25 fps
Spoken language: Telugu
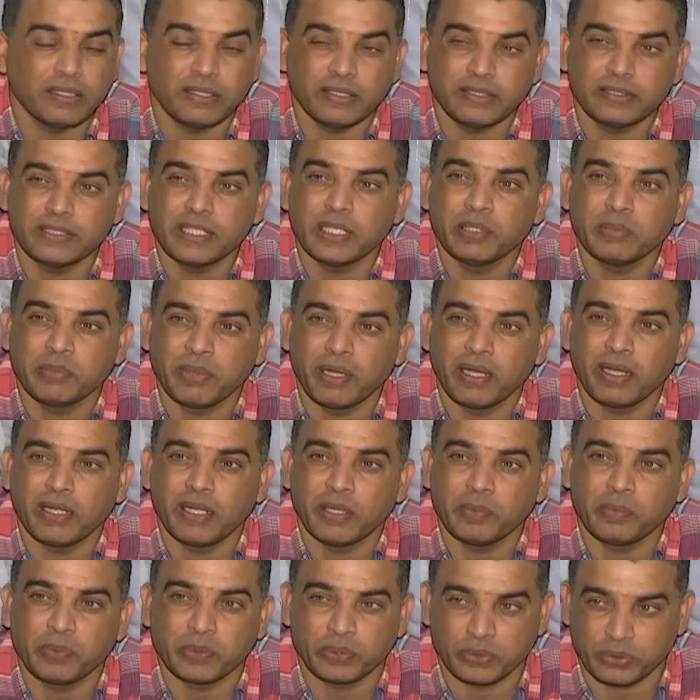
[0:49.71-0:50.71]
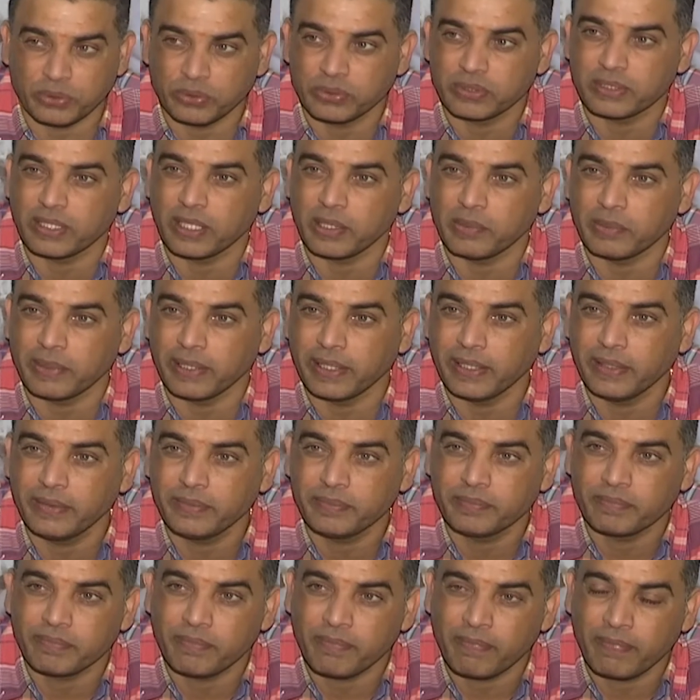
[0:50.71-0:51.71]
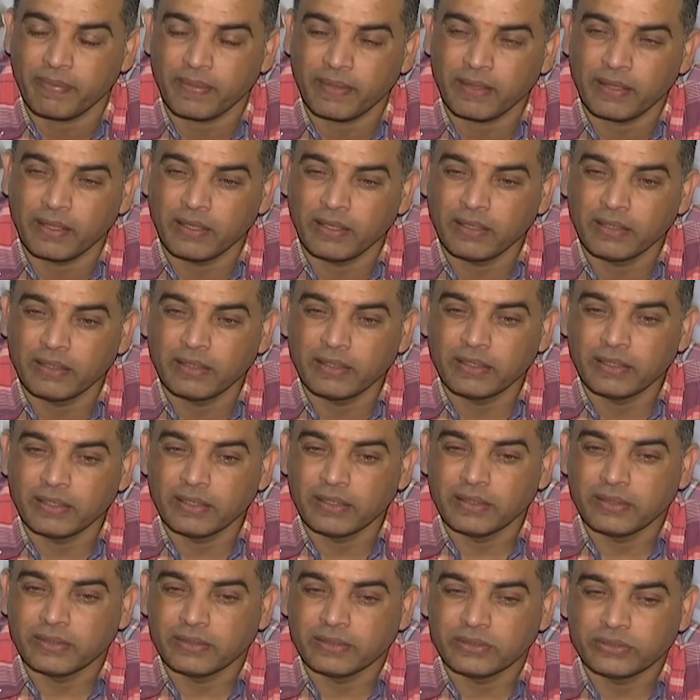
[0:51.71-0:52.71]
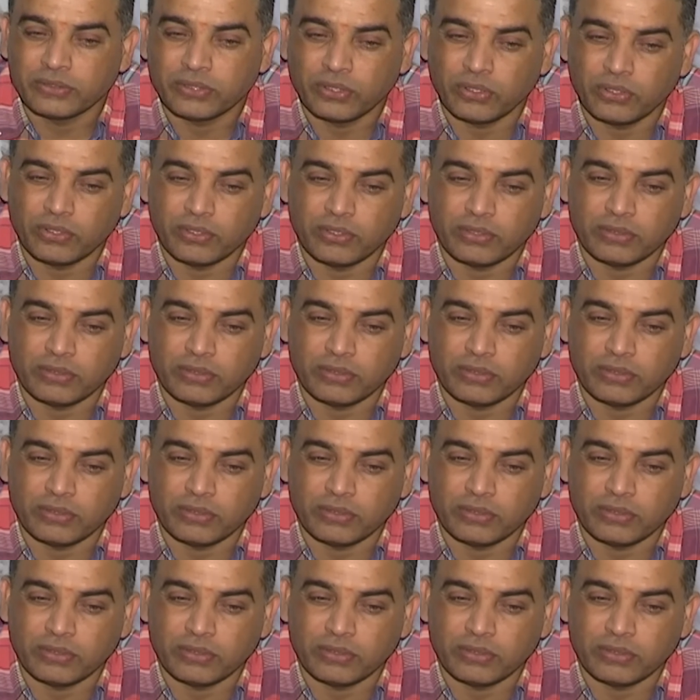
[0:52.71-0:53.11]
ఈ సినిమా ఎప్పుడు చూస్తామని సో